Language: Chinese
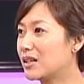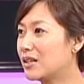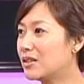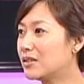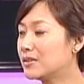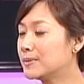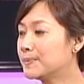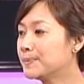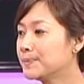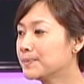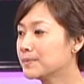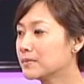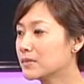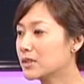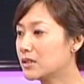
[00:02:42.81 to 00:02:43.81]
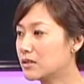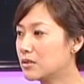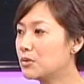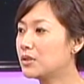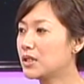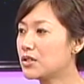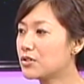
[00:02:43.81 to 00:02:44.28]
然后，可
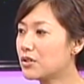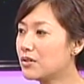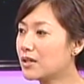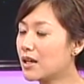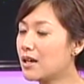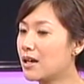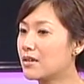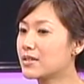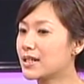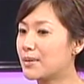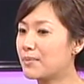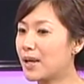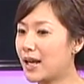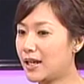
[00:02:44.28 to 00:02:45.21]
是我那时候刚好想